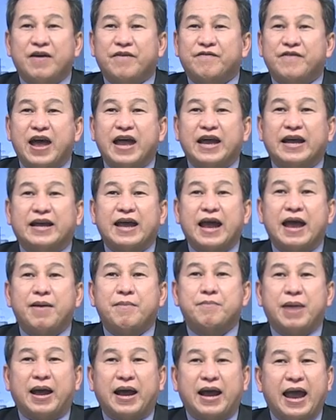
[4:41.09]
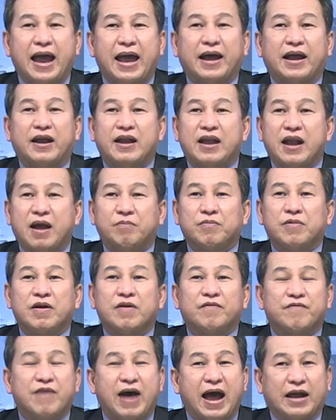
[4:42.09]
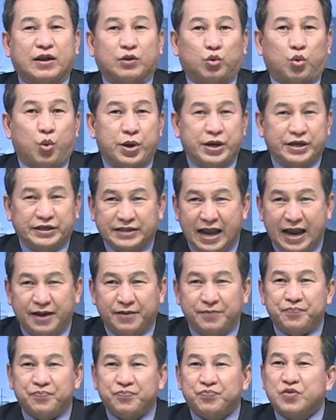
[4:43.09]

về các mặt hàng nông và thủy sản.